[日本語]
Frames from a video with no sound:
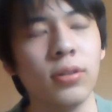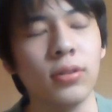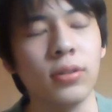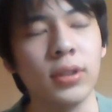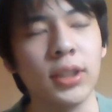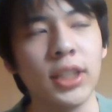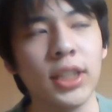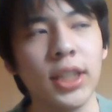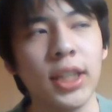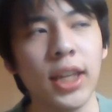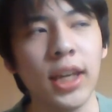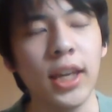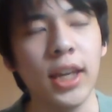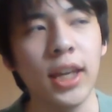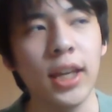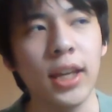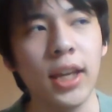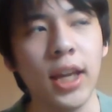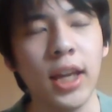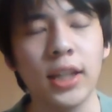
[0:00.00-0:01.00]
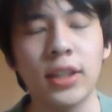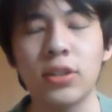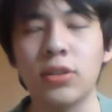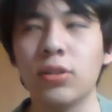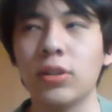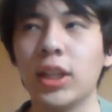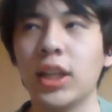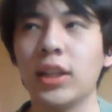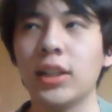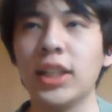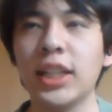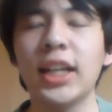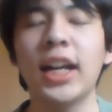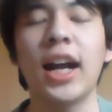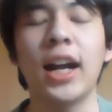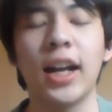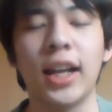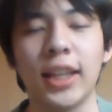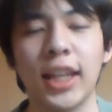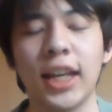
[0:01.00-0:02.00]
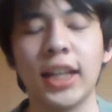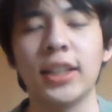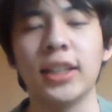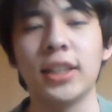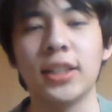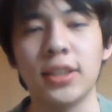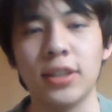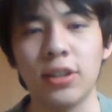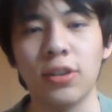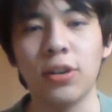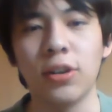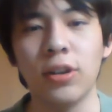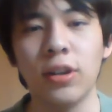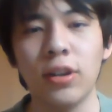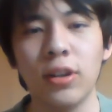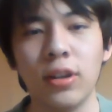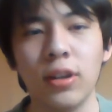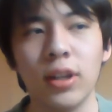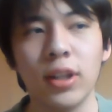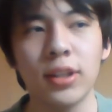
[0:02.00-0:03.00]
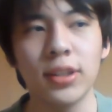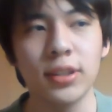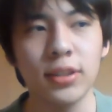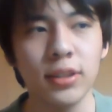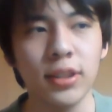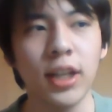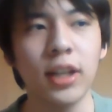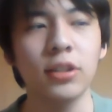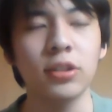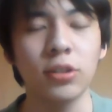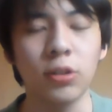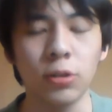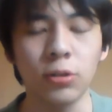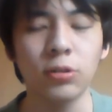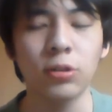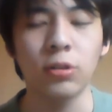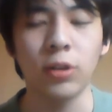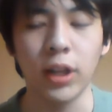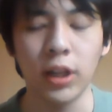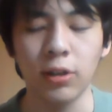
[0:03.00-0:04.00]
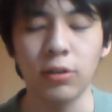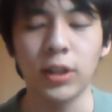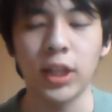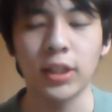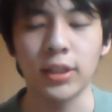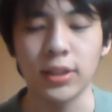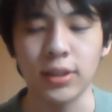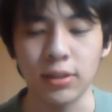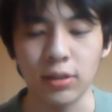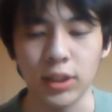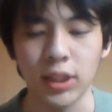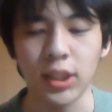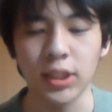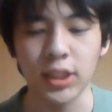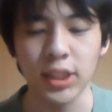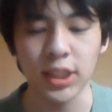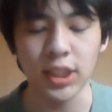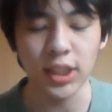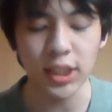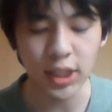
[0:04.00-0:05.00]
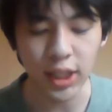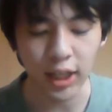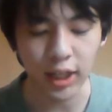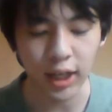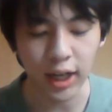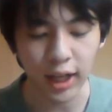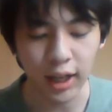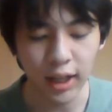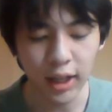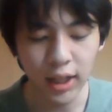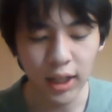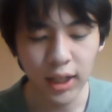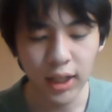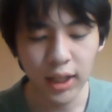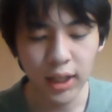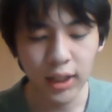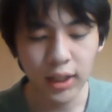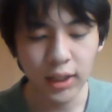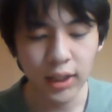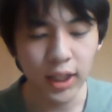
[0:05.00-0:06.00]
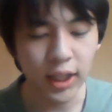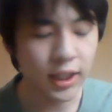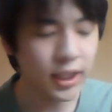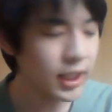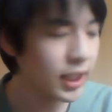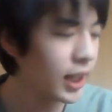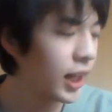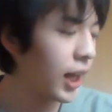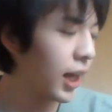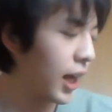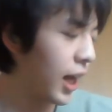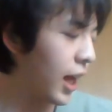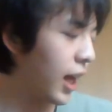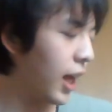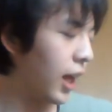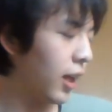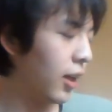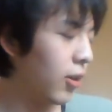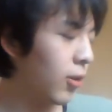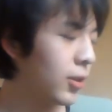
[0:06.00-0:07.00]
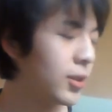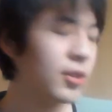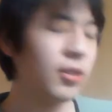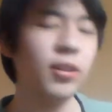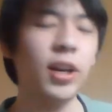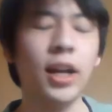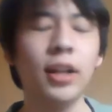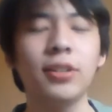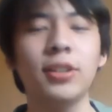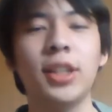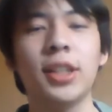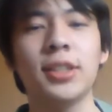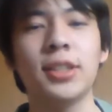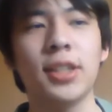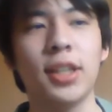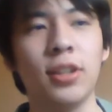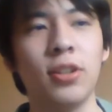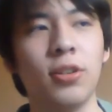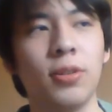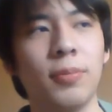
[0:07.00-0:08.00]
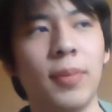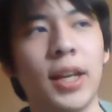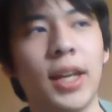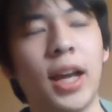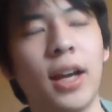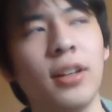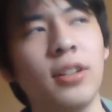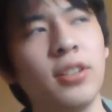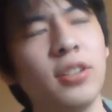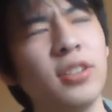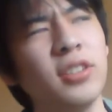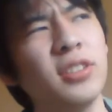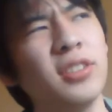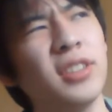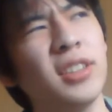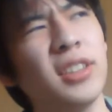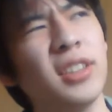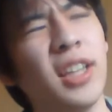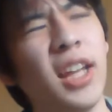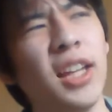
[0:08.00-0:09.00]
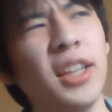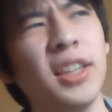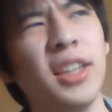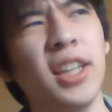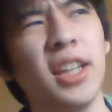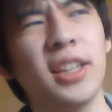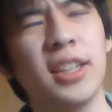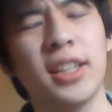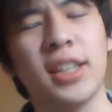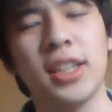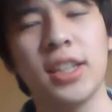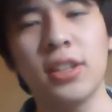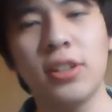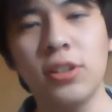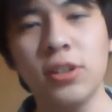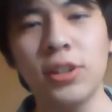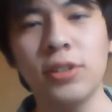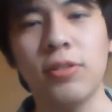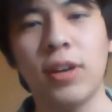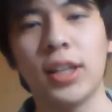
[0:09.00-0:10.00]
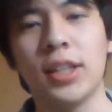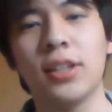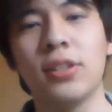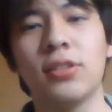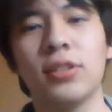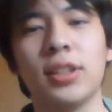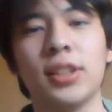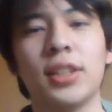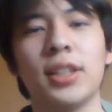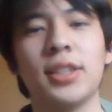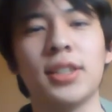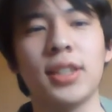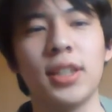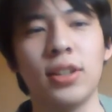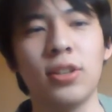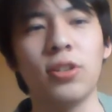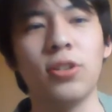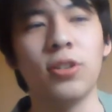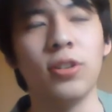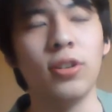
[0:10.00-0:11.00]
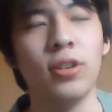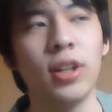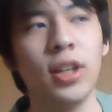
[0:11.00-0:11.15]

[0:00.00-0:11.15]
理科がないんですよ。数学、国語、英語なんですよね、二次試験が。で、理科がおそらくですけど、まあ、100何点で低いは低いんですけど、